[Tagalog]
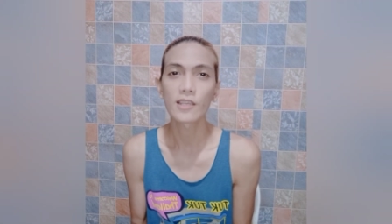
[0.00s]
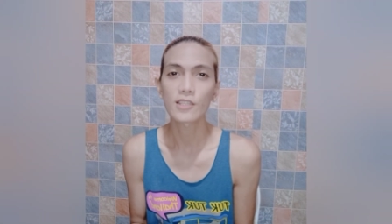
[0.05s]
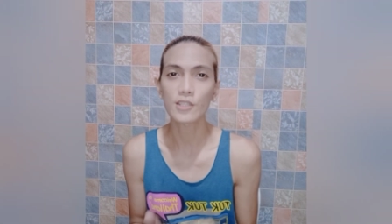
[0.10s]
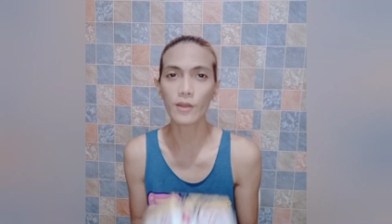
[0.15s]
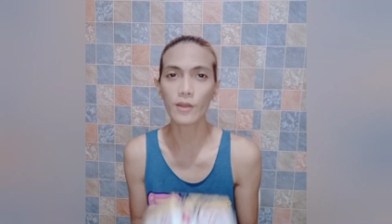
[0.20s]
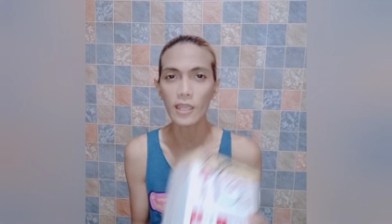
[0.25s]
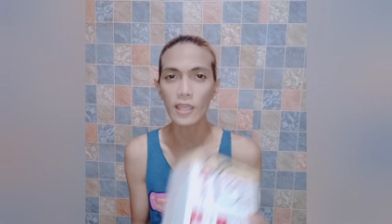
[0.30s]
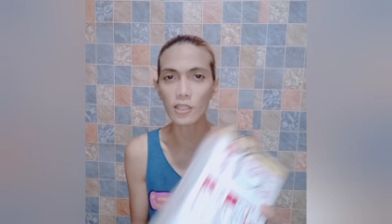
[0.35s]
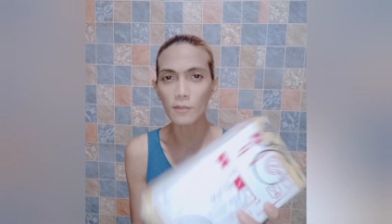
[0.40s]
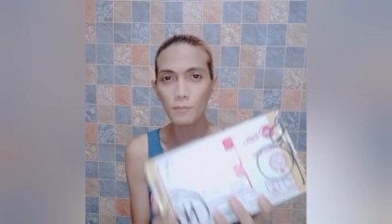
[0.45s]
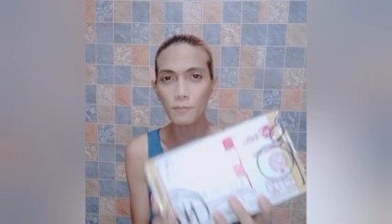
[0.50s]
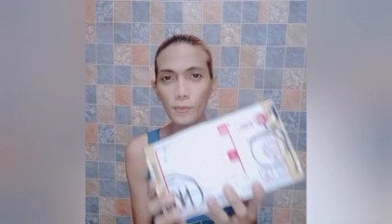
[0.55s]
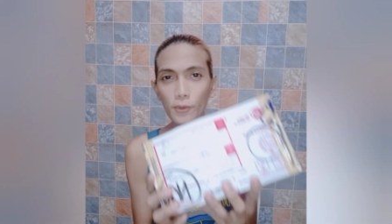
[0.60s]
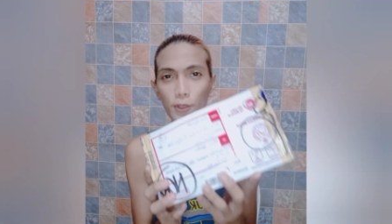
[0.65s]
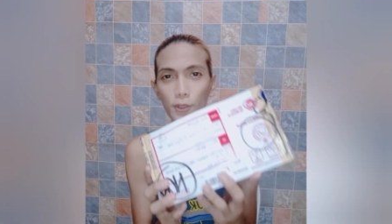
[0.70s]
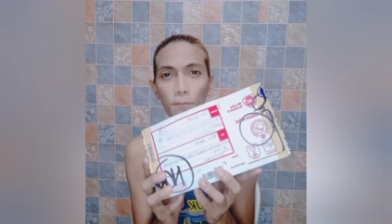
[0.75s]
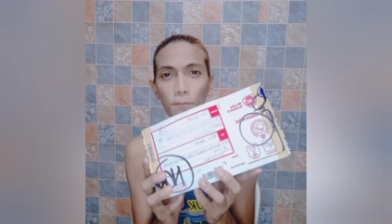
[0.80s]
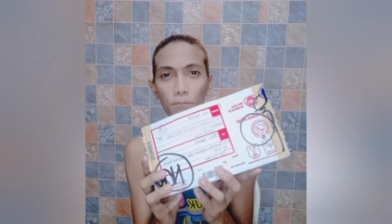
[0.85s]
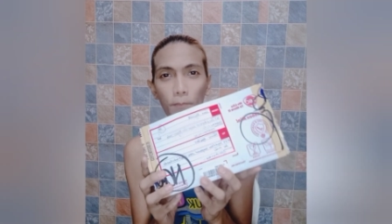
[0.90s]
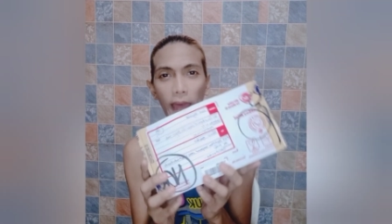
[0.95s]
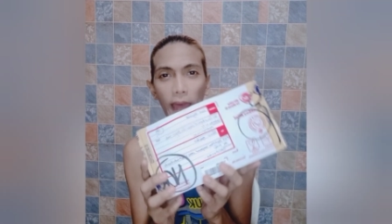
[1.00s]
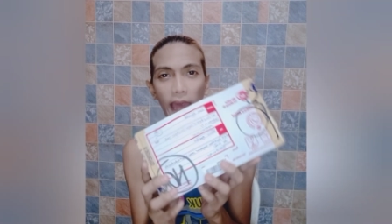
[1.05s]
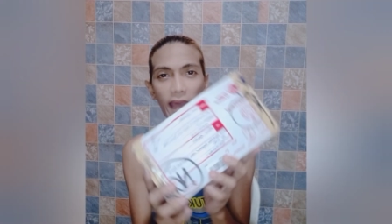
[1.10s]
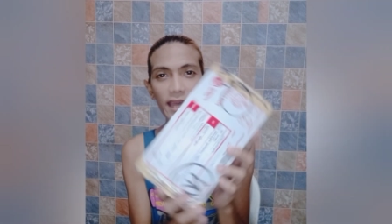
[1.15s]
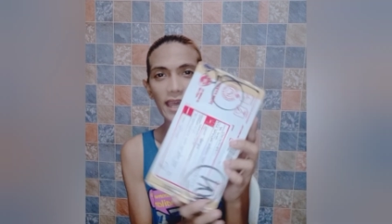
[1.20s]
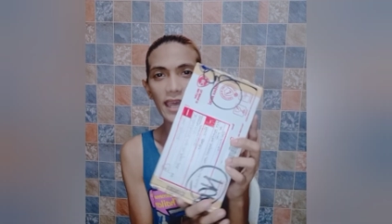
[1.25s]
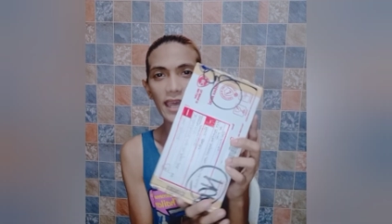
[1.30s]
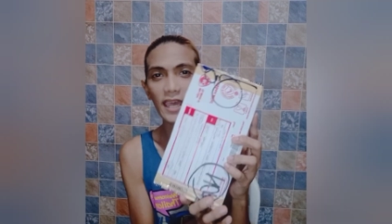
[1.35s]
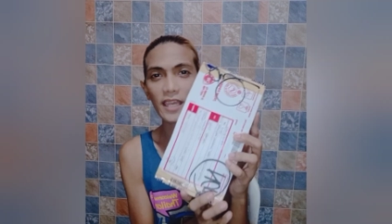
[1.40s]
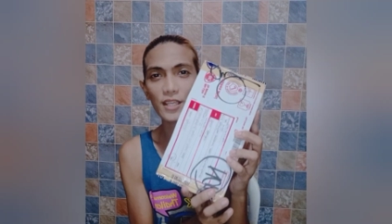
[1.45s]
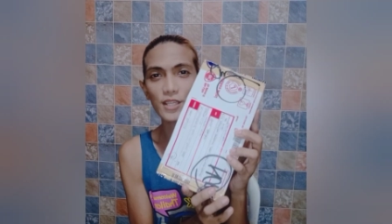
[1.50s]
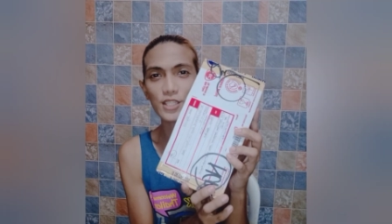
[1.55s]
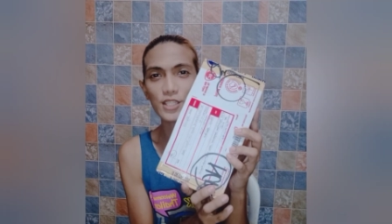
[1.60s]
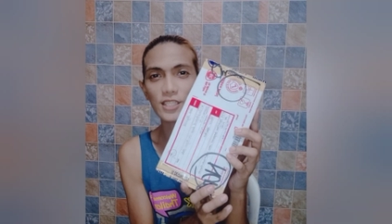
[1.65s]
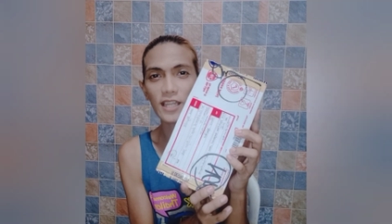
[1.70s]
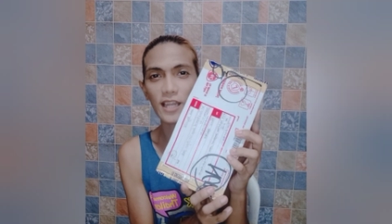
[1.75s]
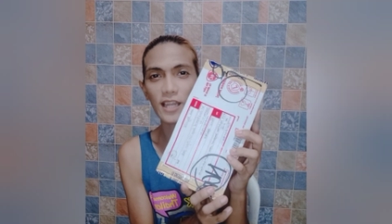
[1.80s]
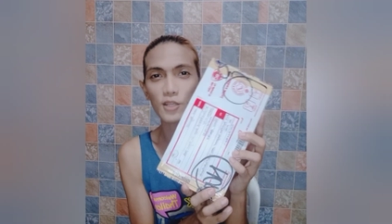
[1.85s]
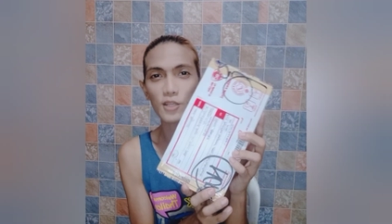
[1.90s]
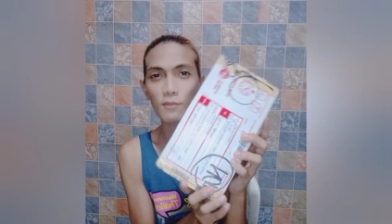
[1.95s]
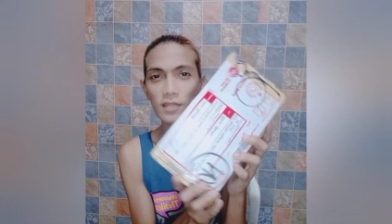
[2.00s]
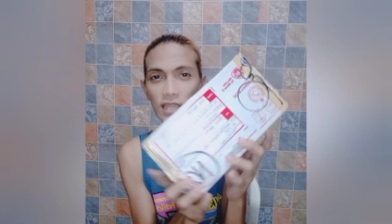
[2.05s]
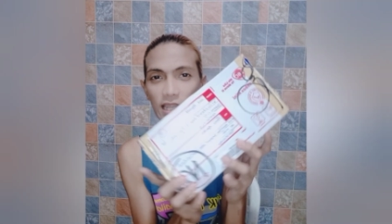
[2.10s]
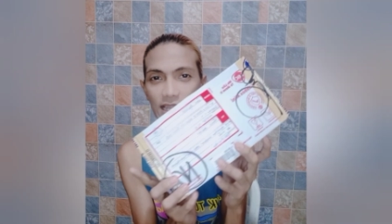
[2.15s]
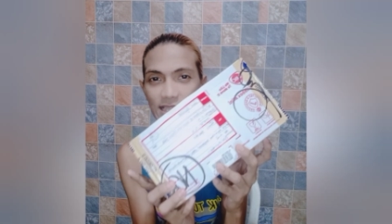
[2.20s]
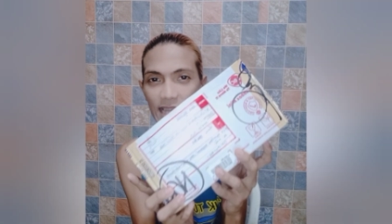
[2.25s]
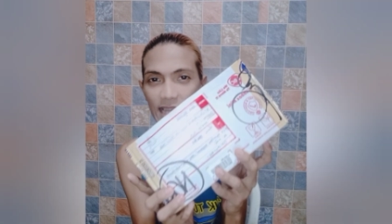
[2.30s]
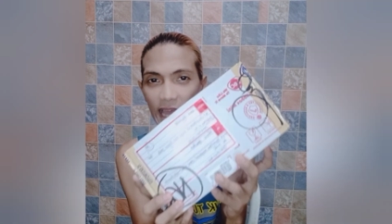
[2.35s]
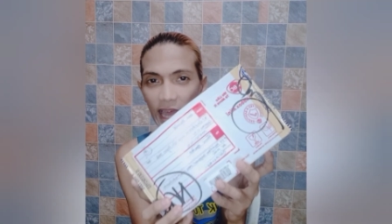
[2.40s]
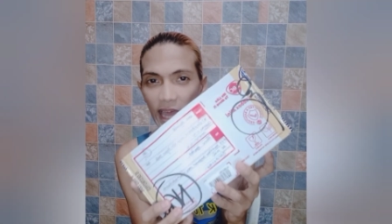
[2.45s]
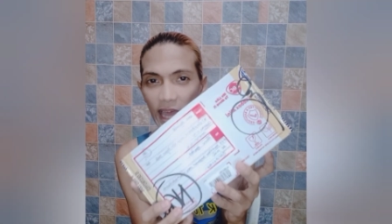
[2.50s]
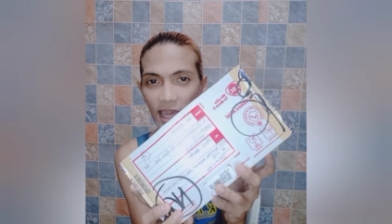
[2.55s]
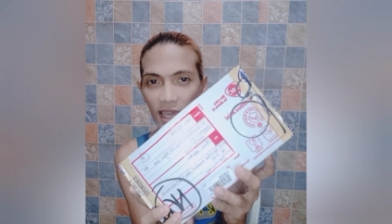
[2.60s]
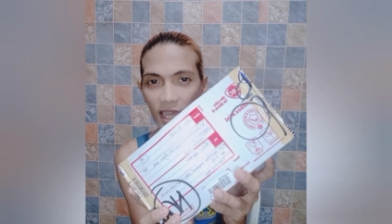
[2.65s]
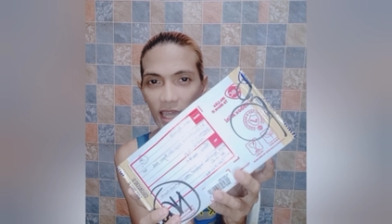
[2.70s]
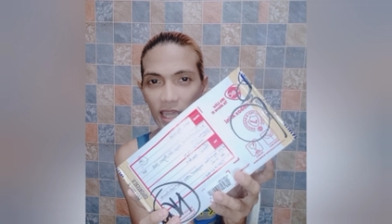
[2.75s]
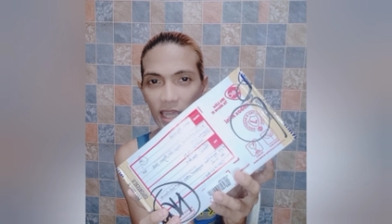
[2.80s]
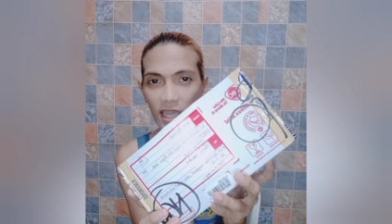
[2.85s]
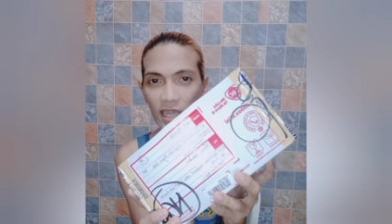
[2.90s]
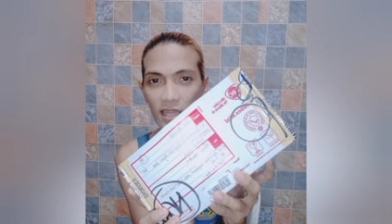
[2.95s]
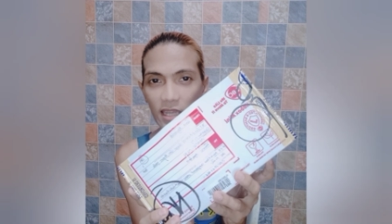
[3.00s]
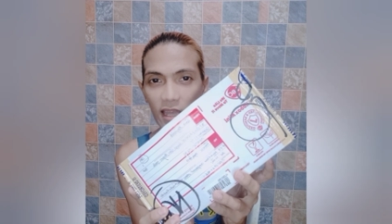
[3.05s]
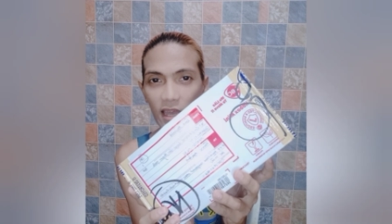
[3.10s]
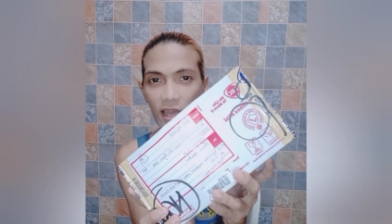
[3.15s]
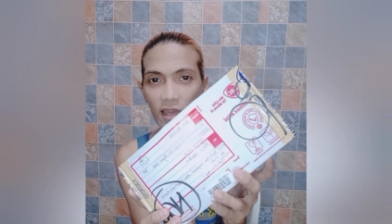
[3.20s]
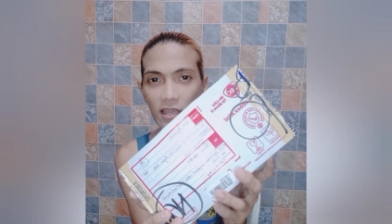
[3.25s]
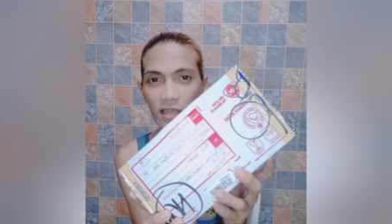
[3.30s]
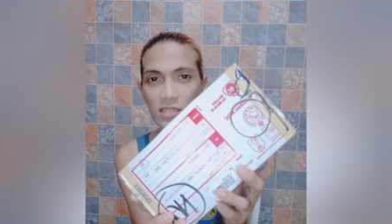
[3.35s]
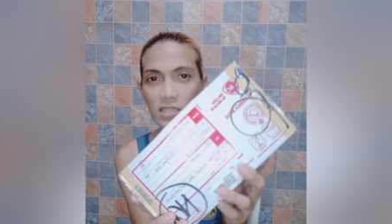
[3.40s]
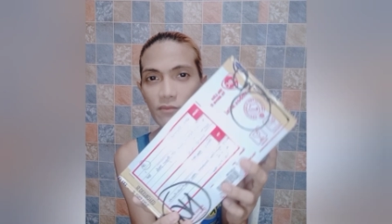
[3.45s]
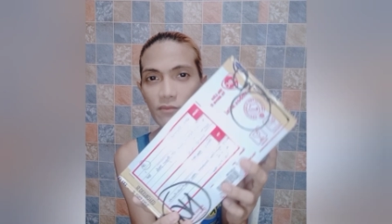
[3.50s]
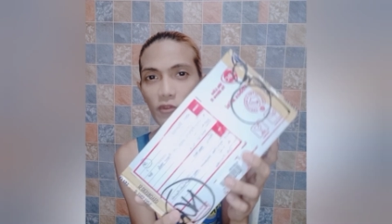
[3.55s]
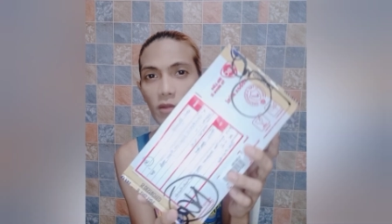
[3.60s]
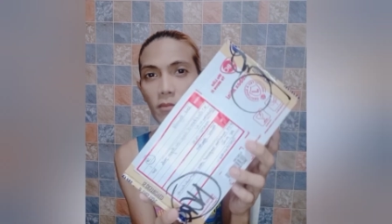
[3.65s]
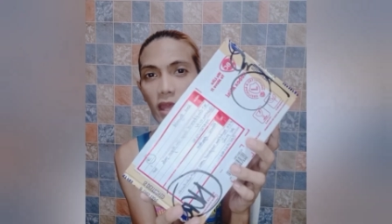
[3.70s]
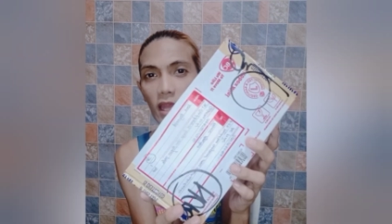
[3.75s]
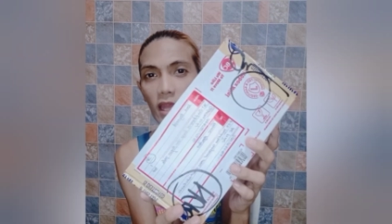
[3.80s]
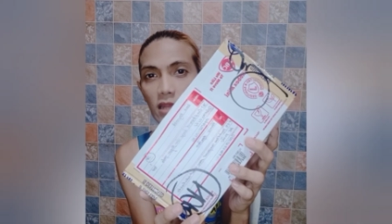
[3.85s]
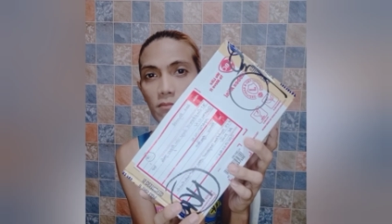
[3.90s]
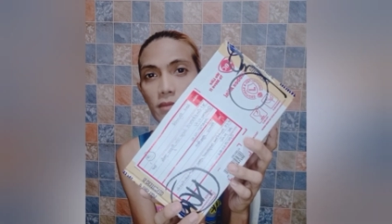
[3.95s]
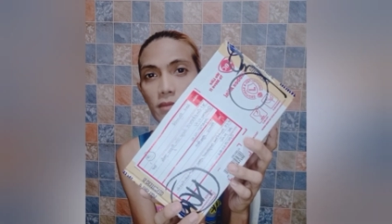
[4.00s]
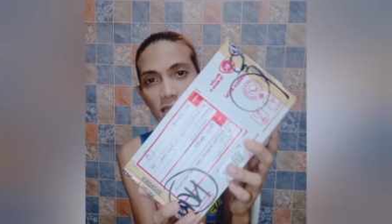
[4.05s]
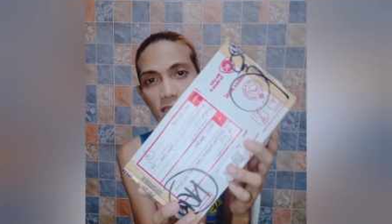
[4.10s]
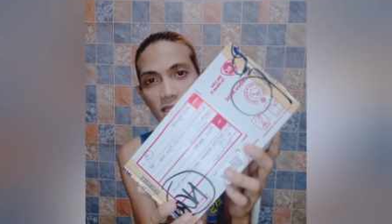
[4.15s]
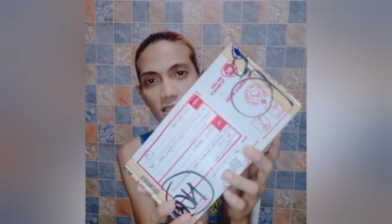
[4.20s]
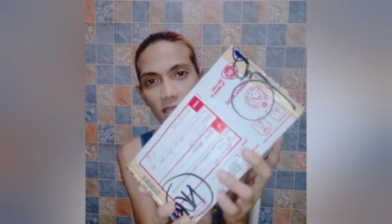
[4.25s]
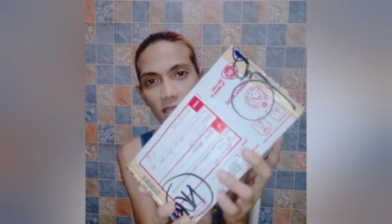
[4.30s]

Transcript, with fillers: So, ito po yung package na dumating sa akin. Uh, it's from LBC